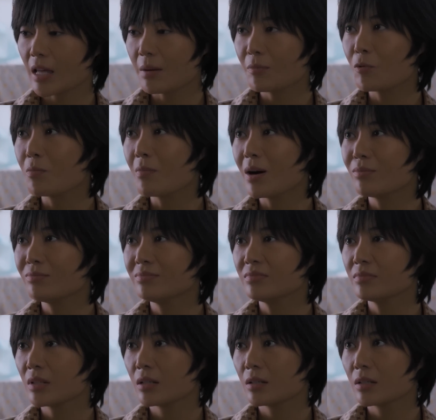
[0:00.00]
Em cũng mong
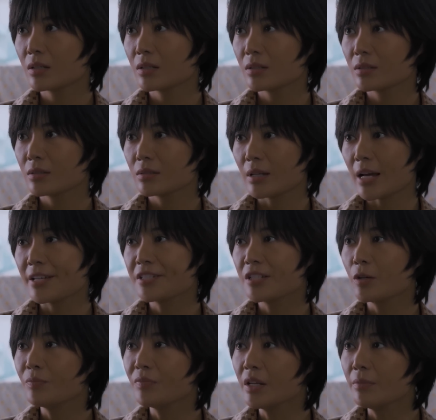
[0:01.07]
anh
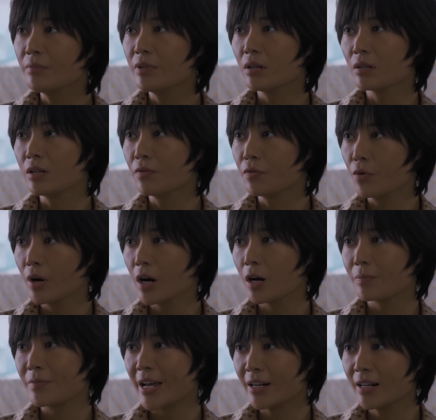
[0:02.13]
sớm tìm được người phù
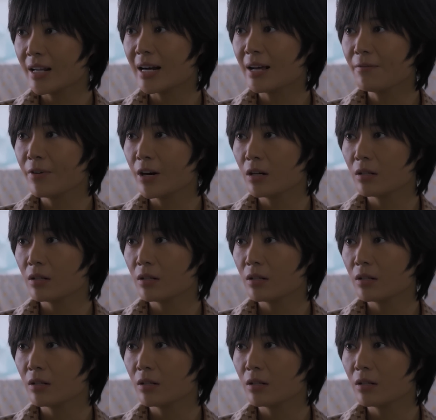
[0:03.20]
hợp để anh lấy làm